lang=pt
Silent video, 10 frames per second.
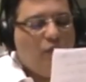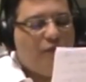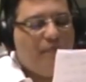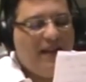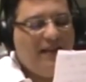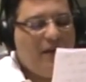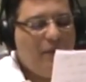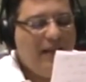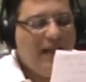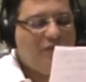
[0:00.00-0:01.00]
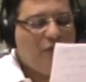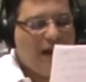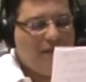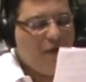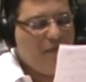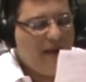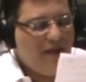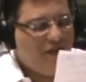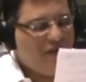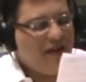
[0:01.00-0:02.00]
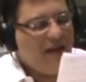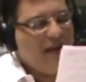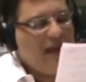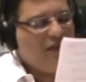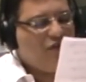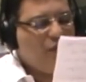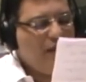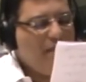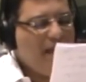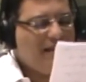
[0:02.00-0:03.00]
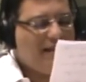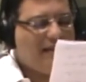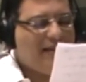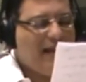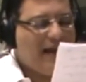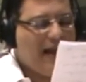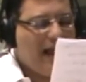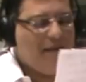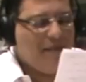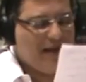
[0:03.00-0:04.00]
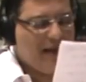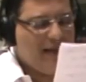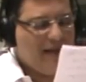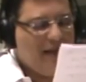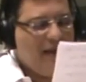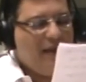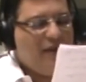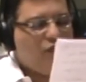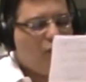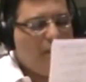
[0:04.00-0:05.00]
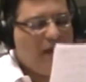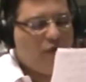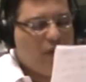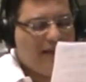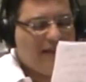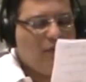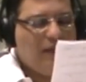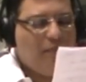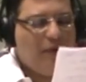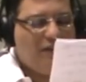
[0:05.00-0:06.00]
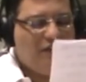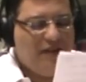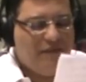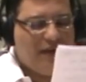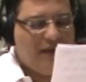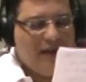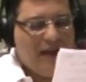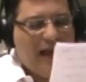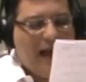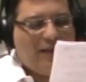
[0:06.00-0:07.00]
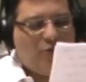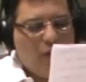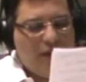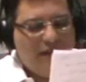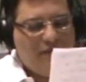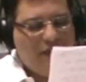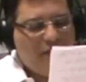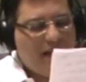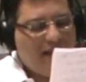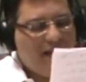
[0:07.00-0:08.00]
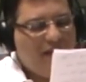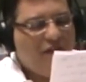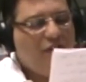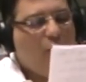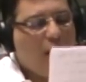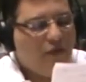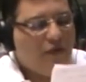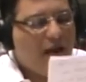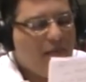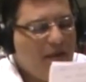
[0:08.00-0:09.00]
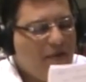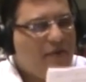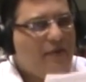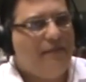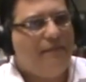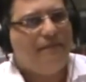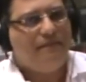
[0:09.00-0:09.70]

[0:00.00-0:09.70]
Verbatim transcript: nos prendeu inexoravelmente em sua imensa teia kármica, e sob a sua ação depurativa, a dor se fez presente em nossos caminhos.